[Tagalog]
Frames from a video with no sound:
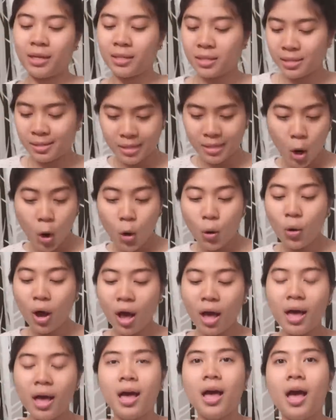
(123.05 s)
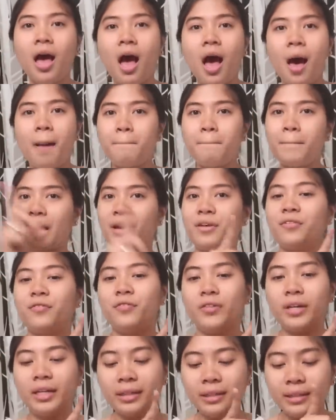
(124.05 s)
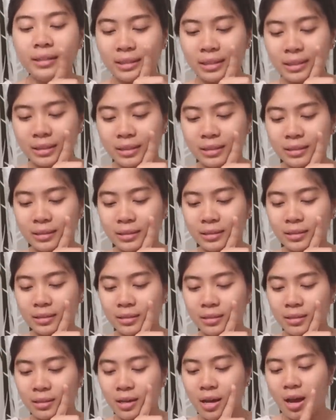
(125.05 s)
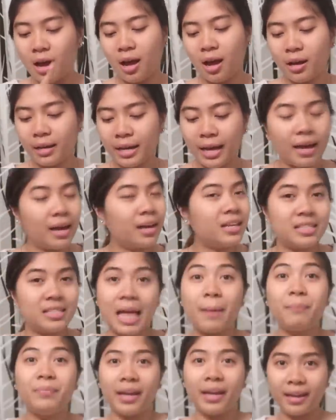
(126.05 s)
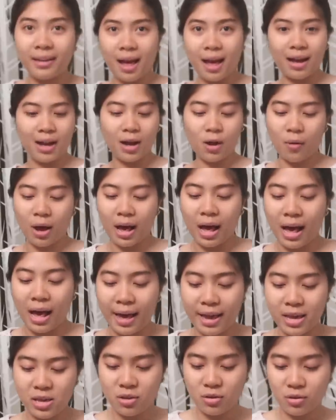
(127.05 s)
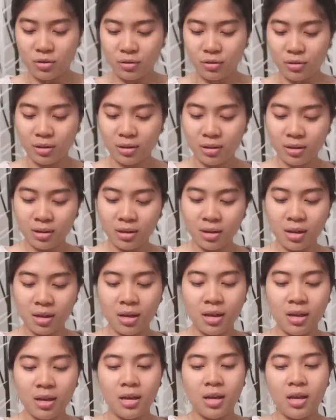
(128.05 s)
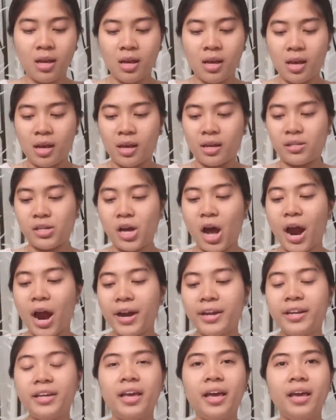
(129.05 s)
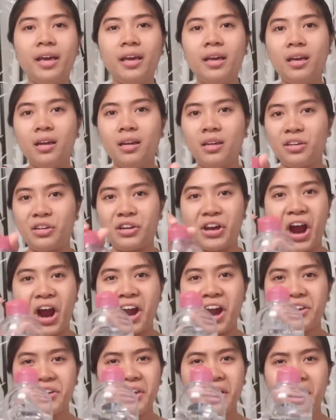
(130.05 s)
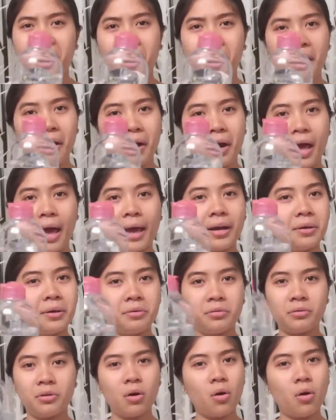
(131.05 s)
So, my first uh, na step na ginagawa ay yung Garnier, Garnier, I don't